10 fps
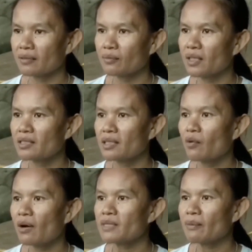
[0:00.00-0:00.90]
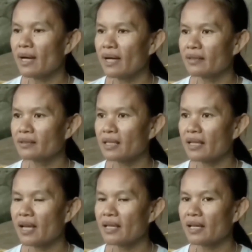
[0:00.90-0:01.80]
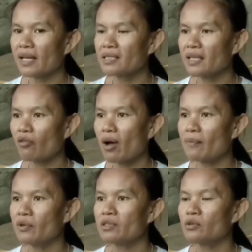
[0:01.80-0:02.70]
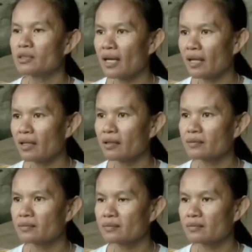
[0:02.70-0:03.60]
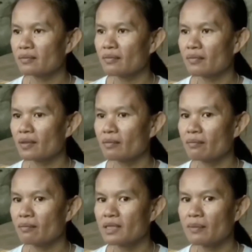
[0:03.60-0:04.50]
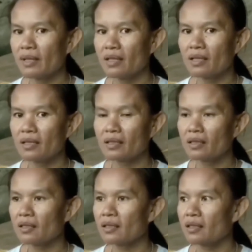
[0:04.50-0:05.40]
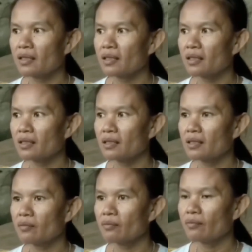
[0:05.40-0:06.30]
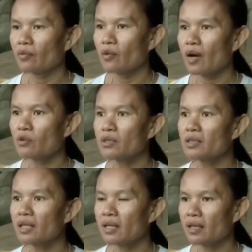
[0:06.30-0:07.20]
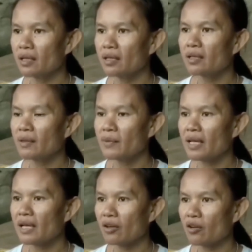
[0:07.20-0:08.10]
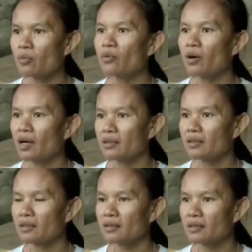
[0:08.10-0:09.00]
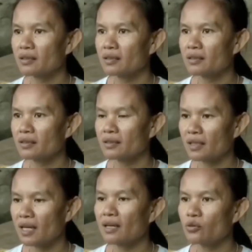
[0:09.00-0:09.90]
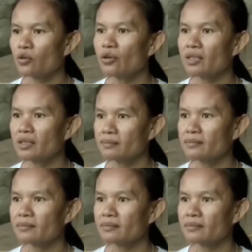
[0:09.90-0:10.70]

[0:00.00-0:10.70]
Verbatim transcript: เพื่อ เชื่อมความสัมพันธ์ตายายอยากให้แสดงความบริสุทธิ์ใจ มันจะเป็นเออความรู้สึกดีๆ ที่มีให้กันในครอบครัว ทุกคนดื่ม ค่ะ ทุกคนดื่ม